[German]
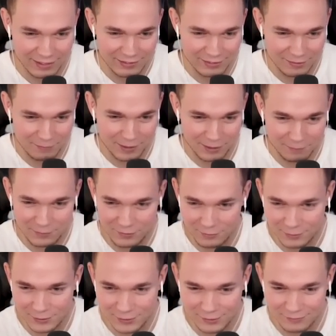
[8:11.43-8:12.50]
hinter dem Berg bist du
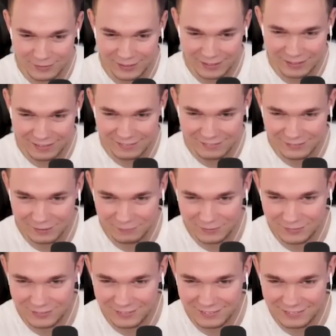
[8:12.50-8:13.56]
bestimmt. Ja, ja.
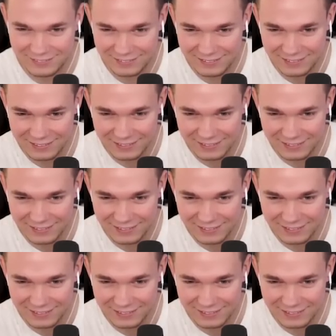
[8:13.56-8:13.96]
Hundertprozentig.